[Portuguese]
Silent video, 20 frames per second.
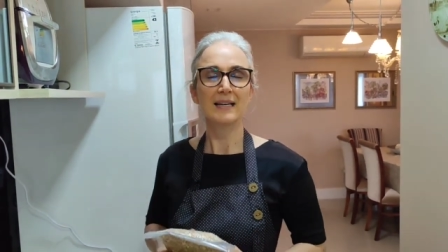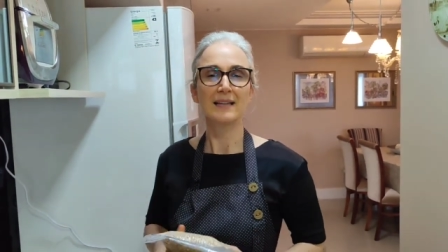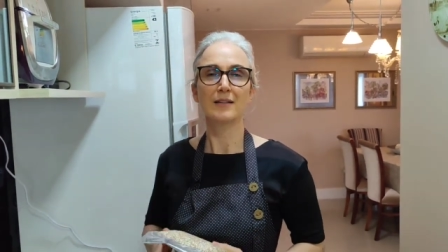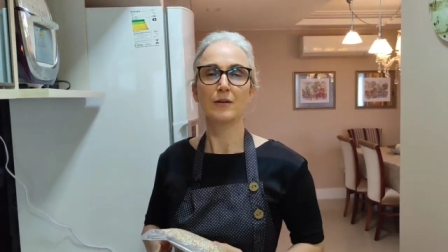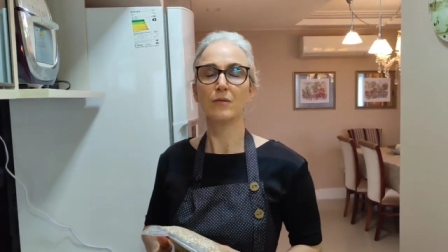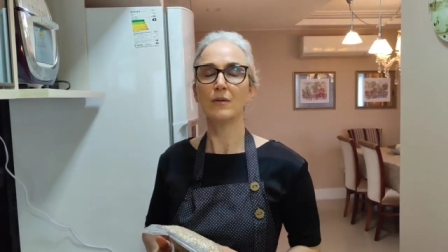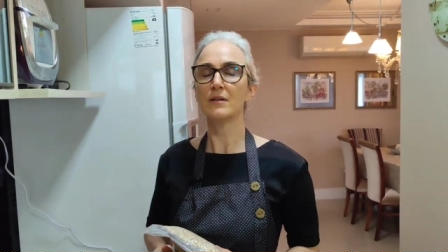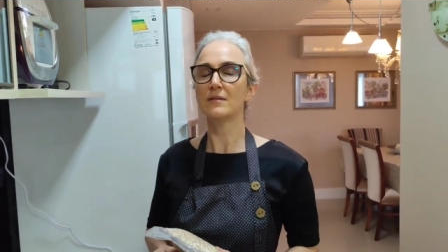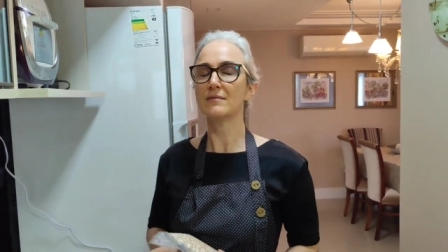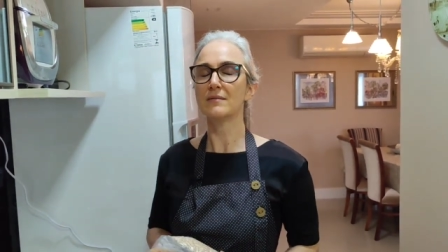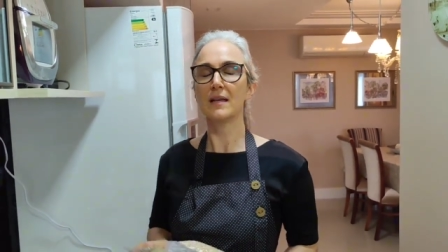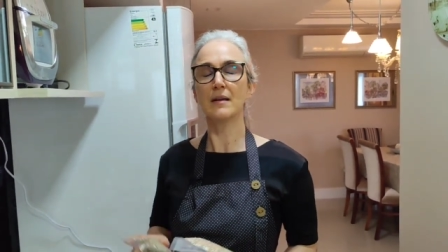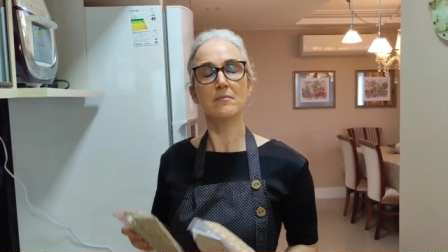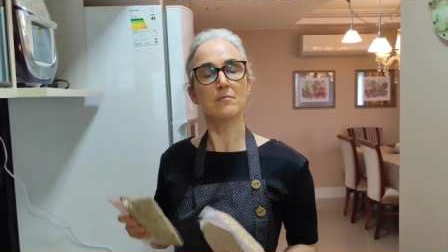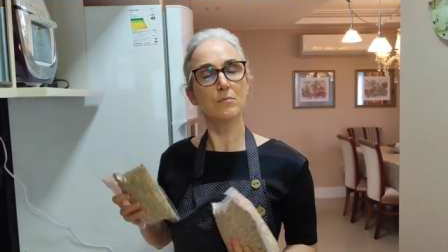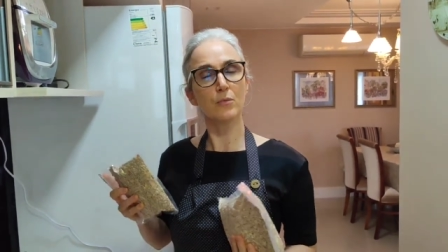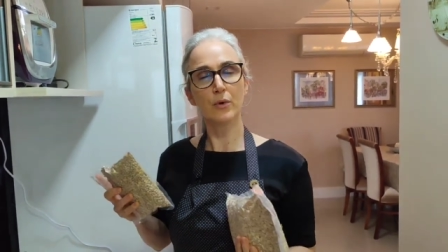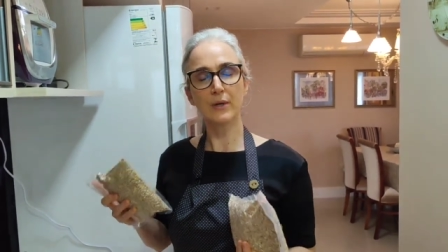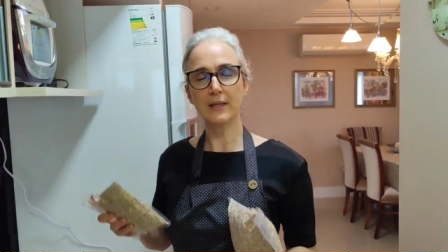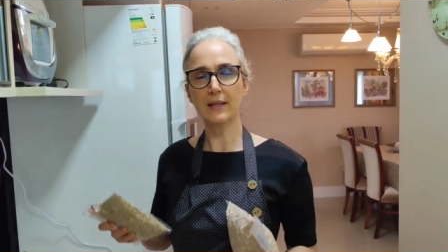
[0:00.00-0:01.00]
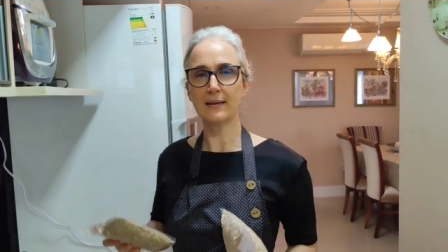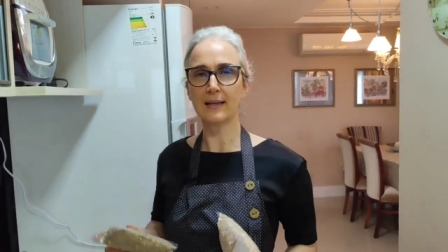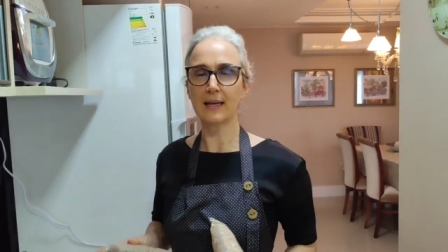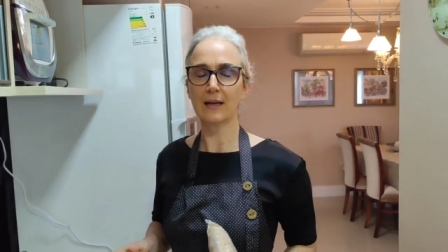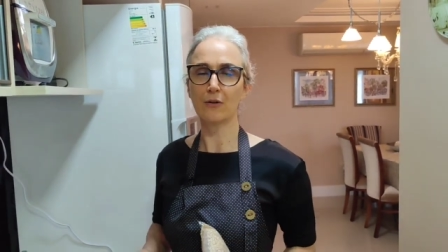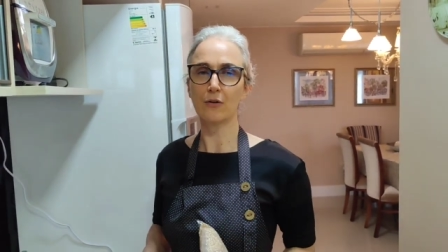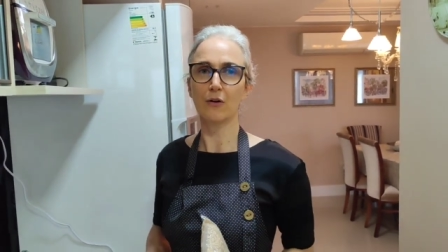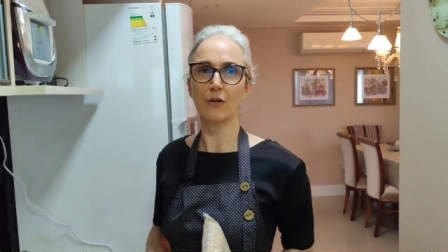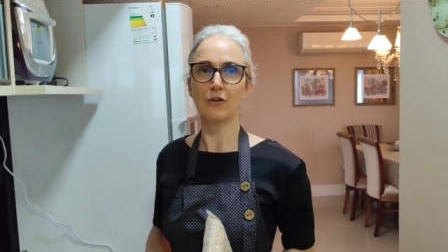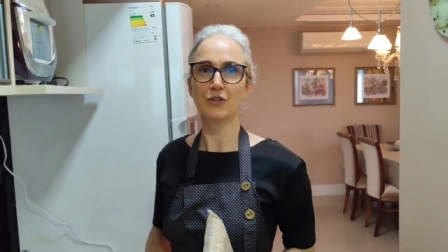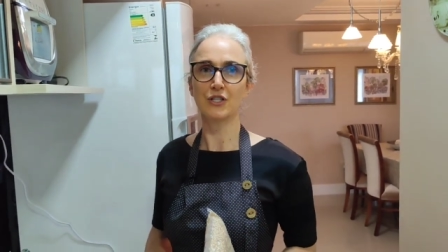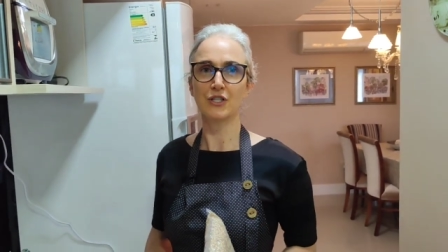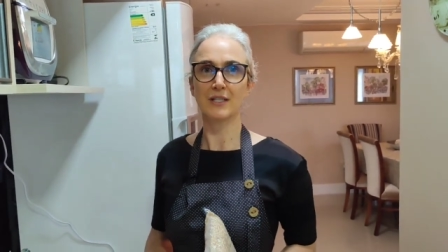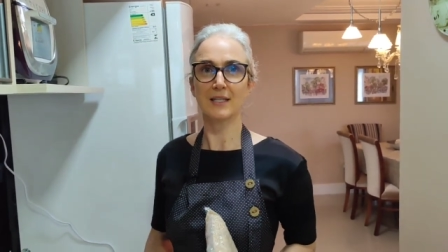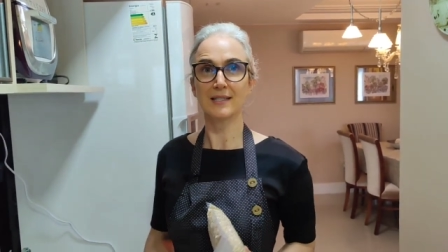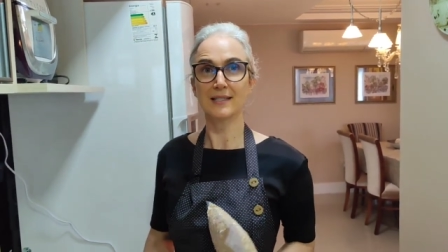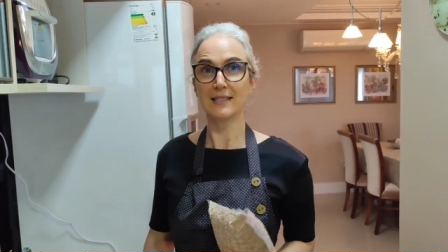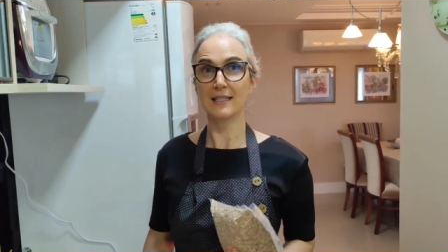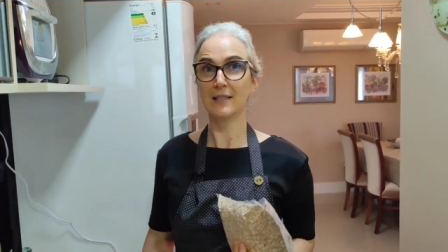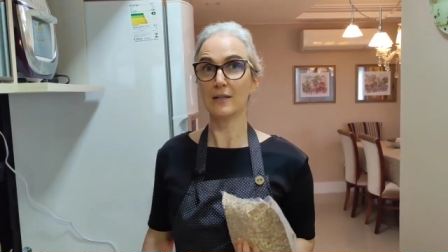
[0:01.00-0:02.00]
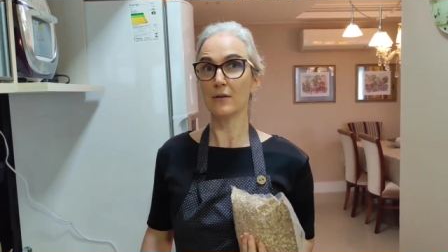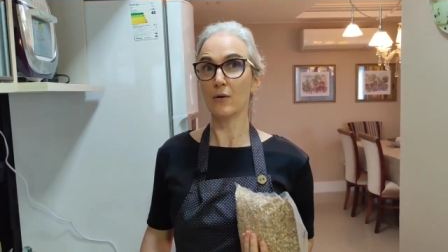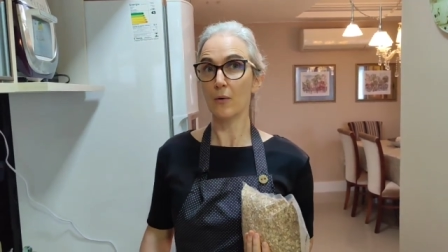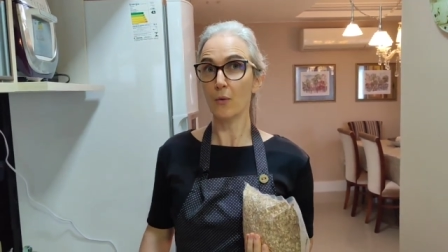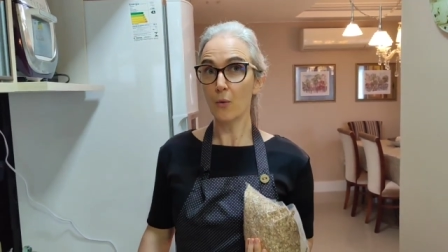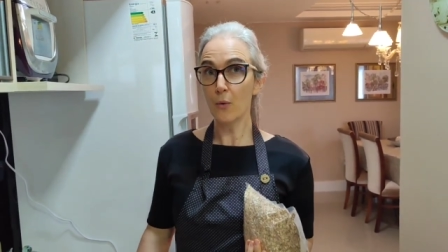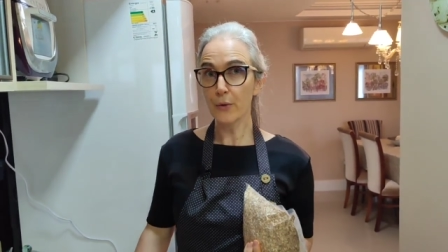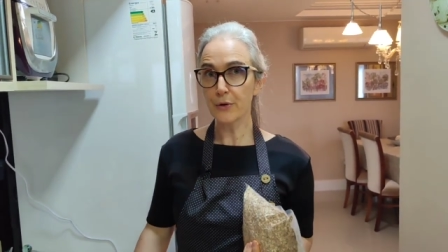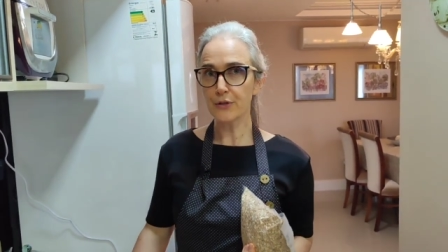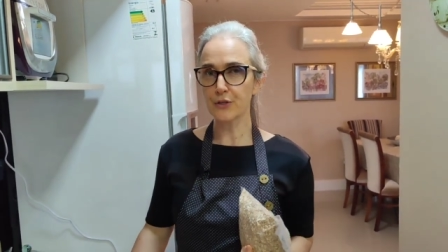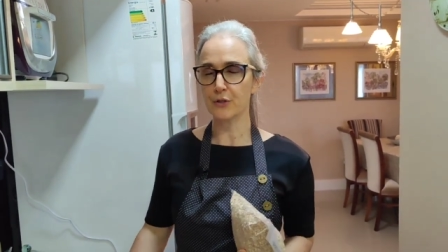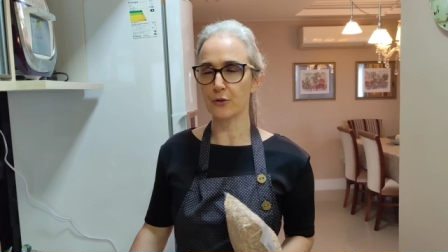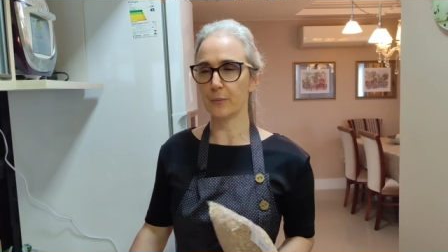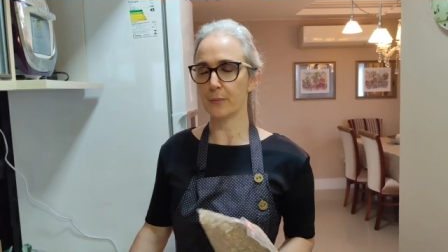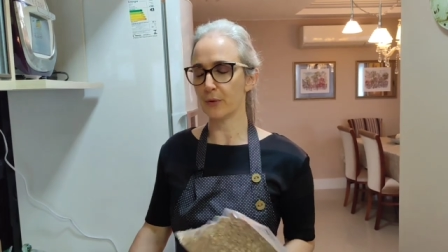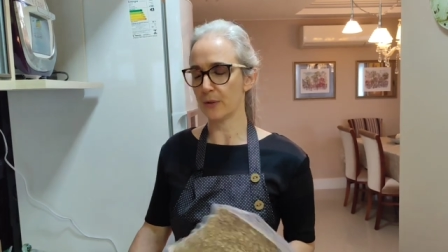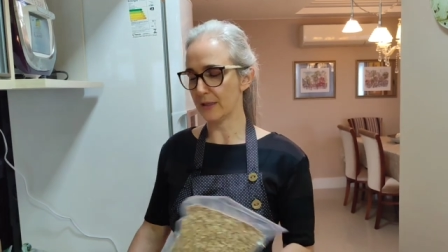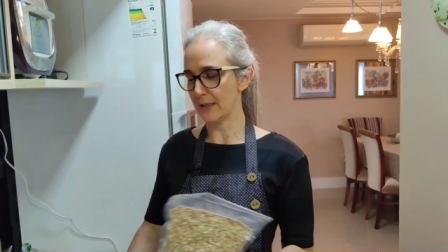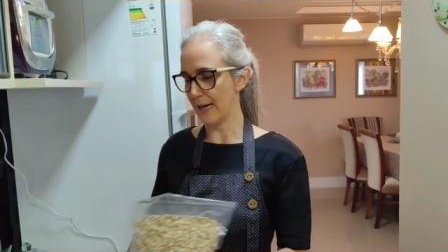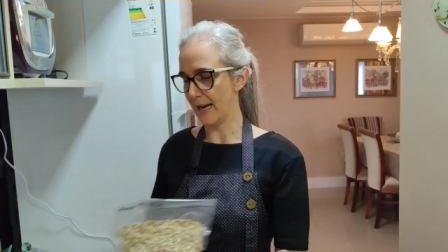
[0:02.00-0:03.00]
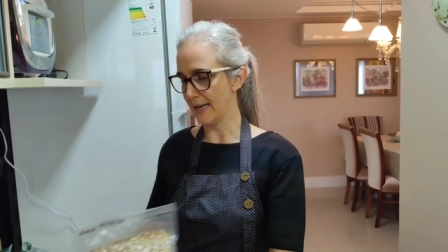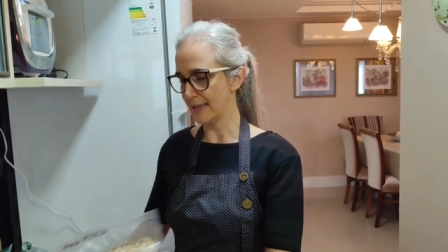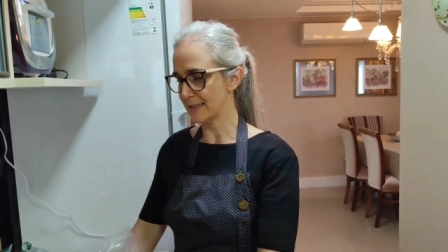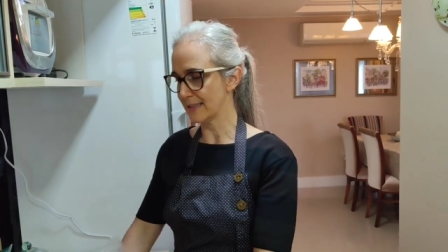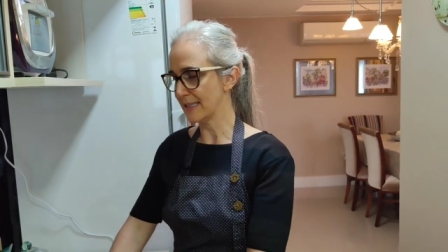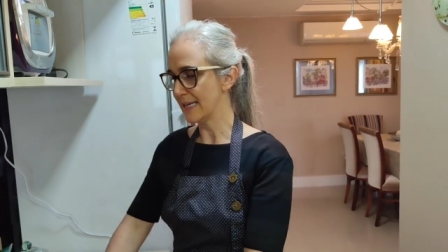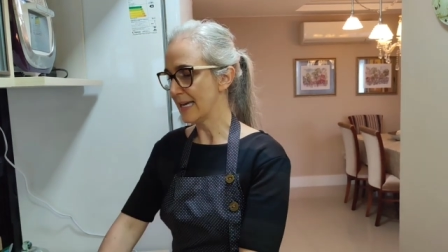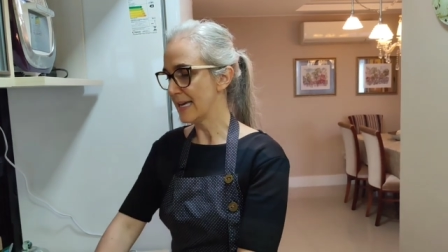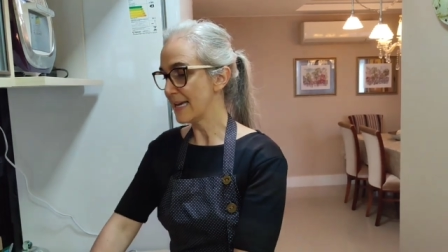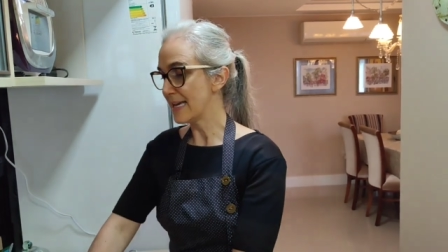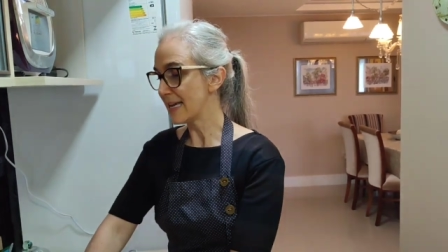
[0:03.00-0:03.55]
Então tem muita tecnologia assim útil por trás.